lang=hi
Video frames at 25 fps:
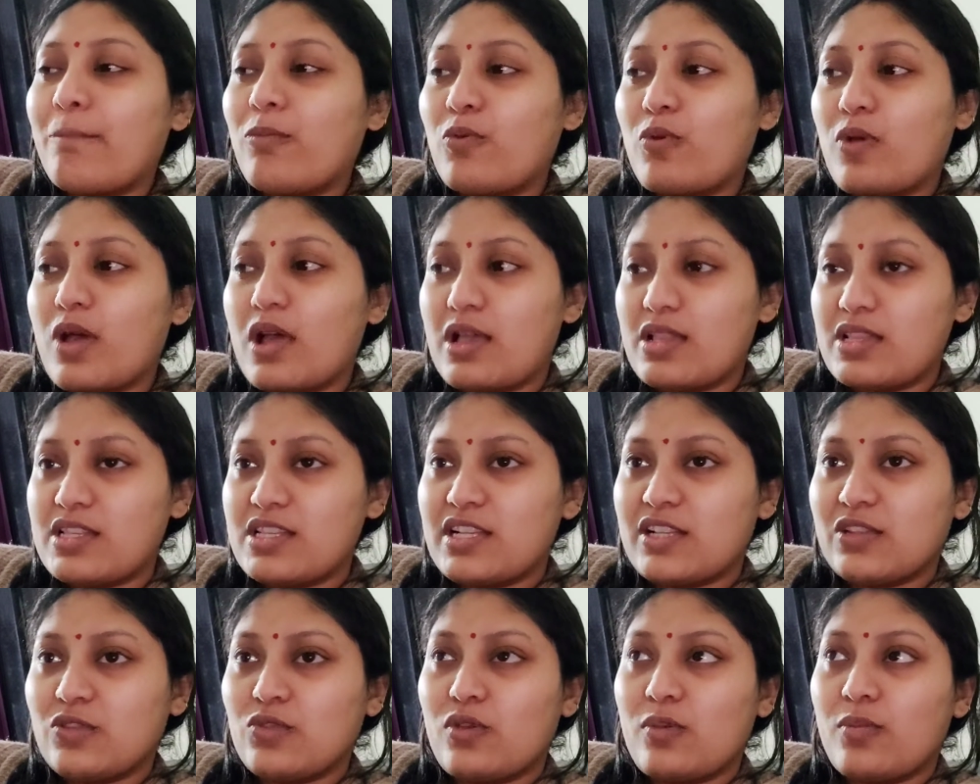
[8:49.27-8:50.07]
तो
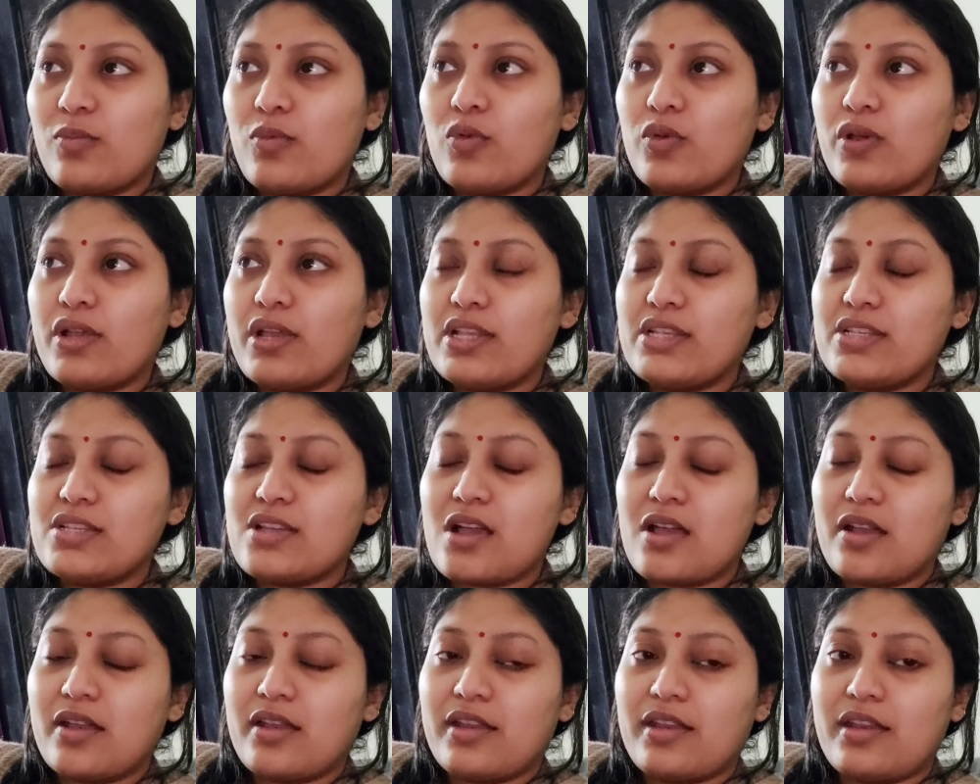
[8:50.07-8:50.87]
आजकल तो हम लोग कहीं
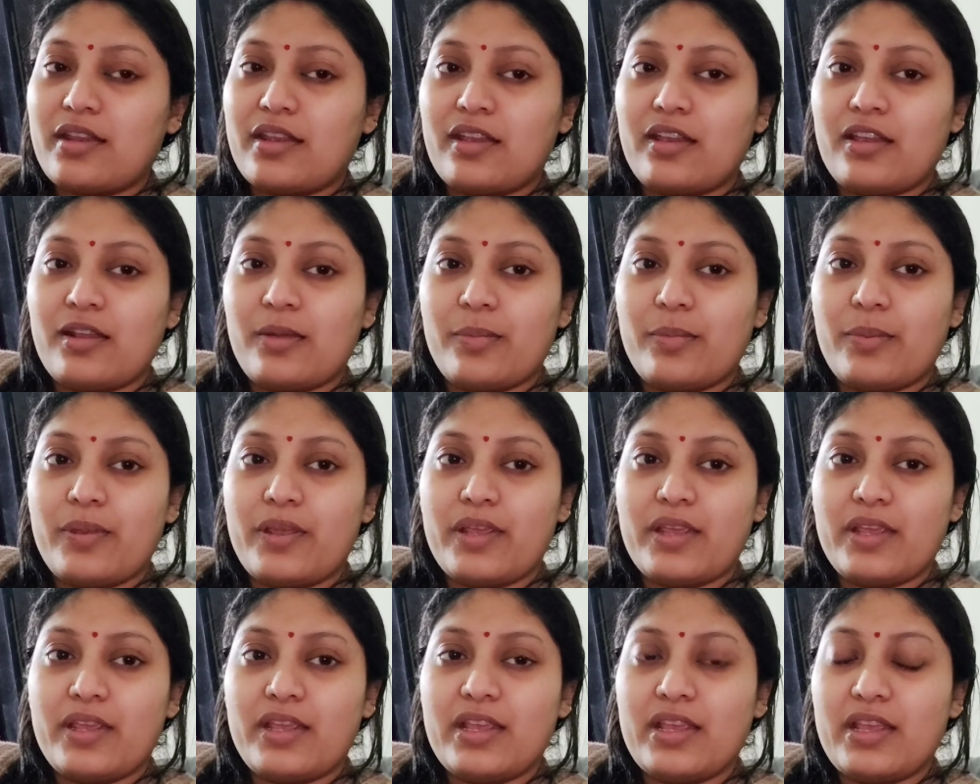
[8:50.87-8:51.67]
जा नहीं रहे घर पे
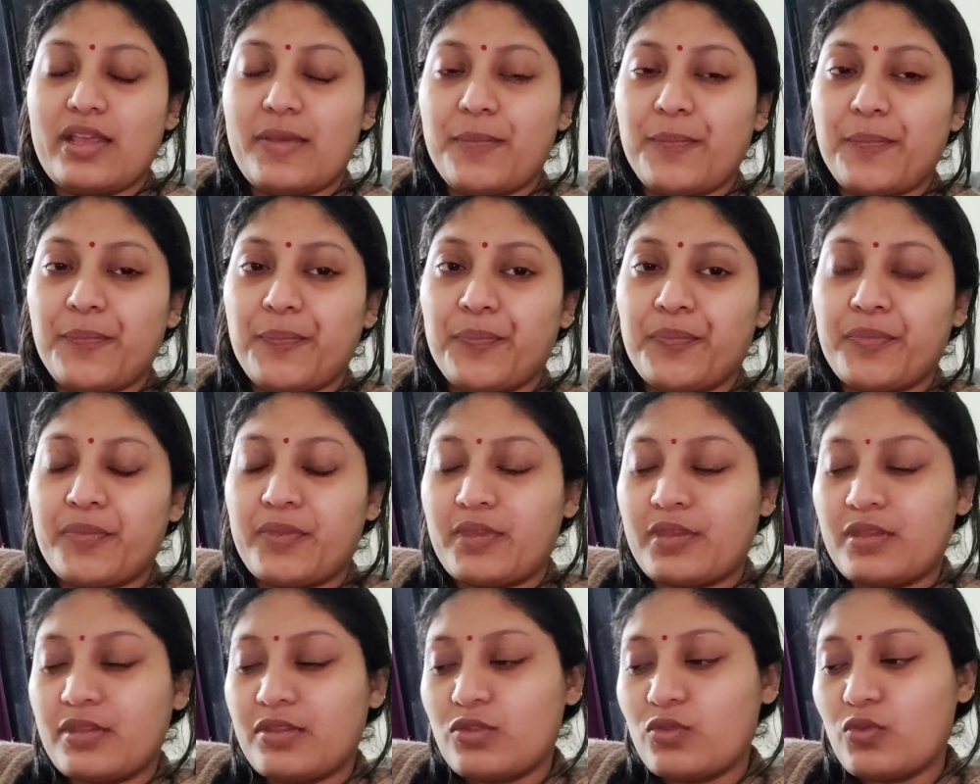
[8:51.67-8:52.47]
ही है
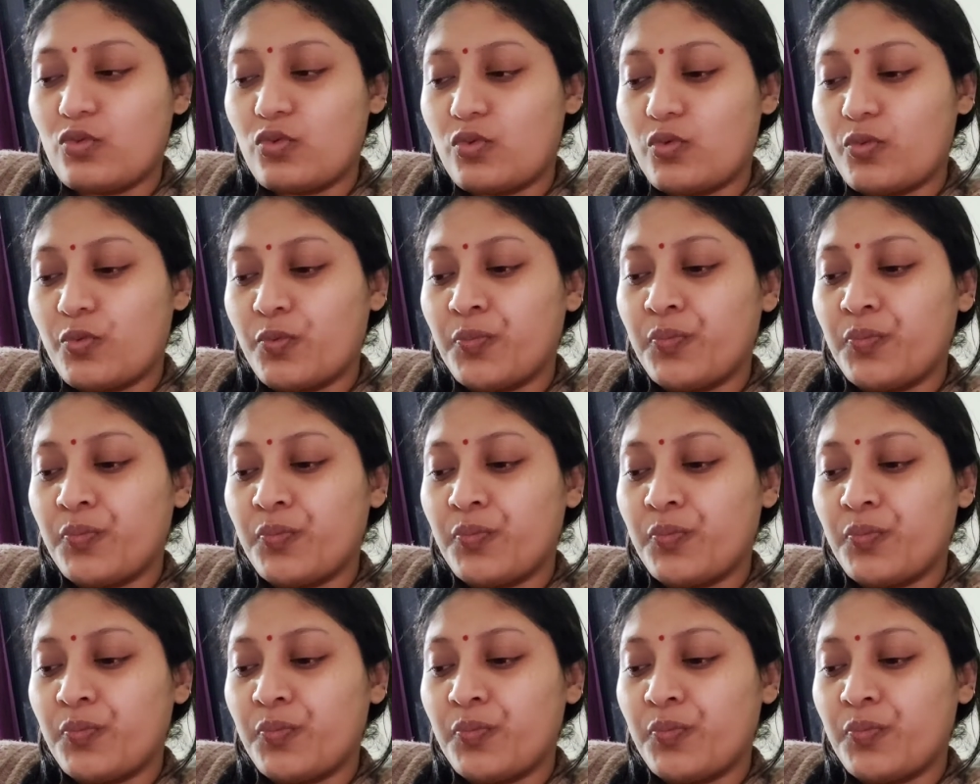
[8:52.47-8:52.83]
तो